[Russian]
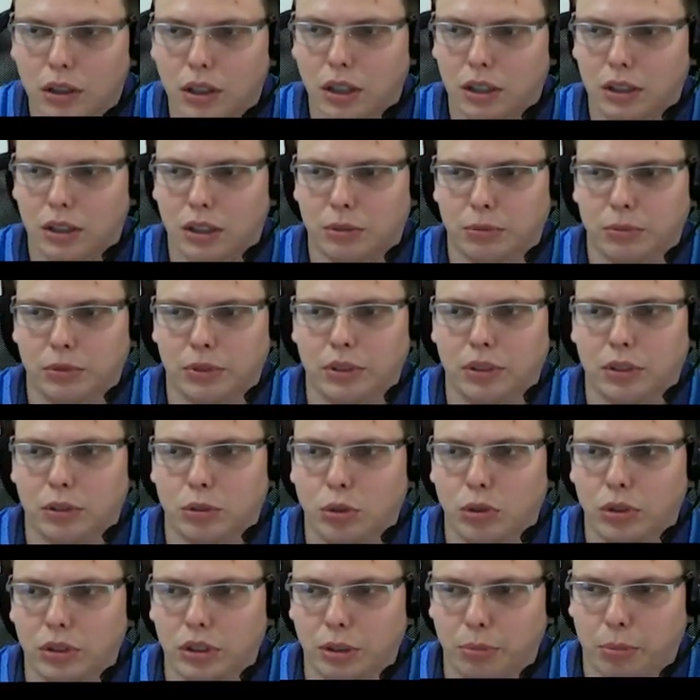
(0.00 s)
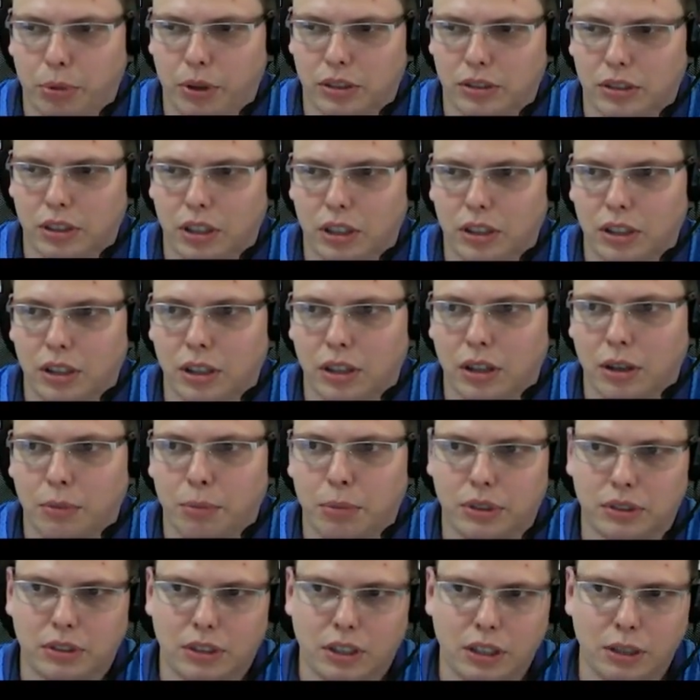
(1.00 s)
Да, там есть кое-где просадки.
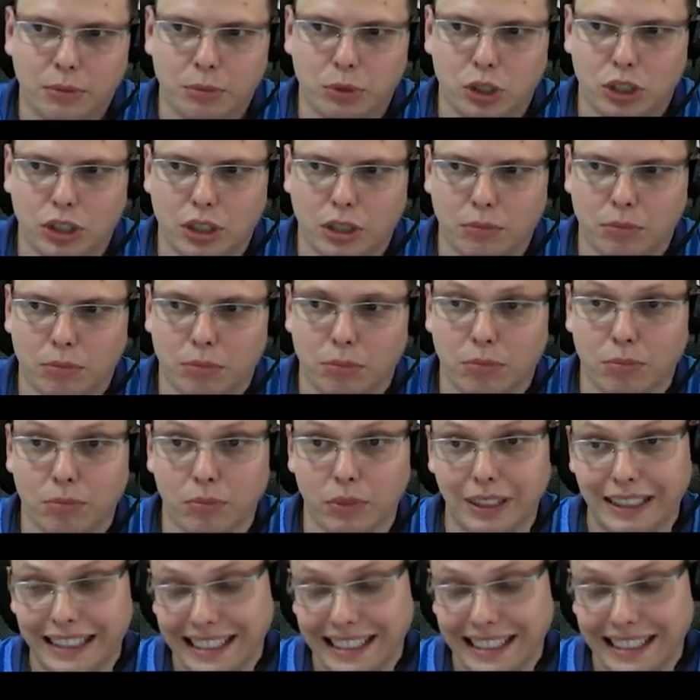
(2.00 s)
А по остальным счетам,